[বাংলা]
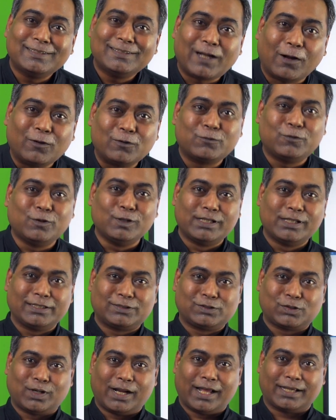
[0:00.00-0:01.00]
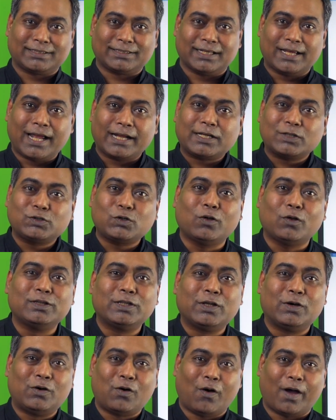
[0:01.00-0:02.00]
ডাউটফুলনেস চলে আসে একটা
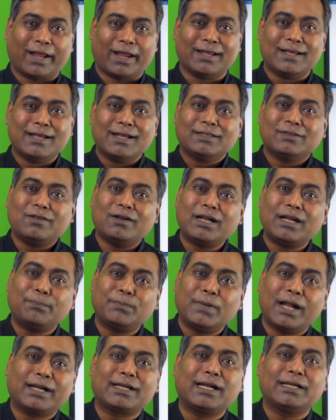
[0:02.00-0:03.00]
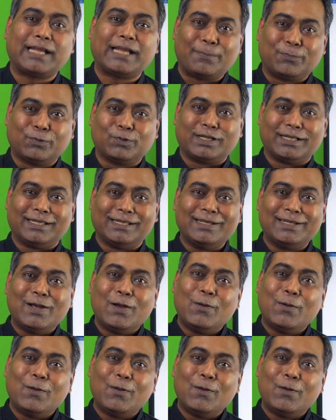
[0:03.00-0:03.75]
সন্দেহ হয় ধরেন আপনার একটা ডেপুটি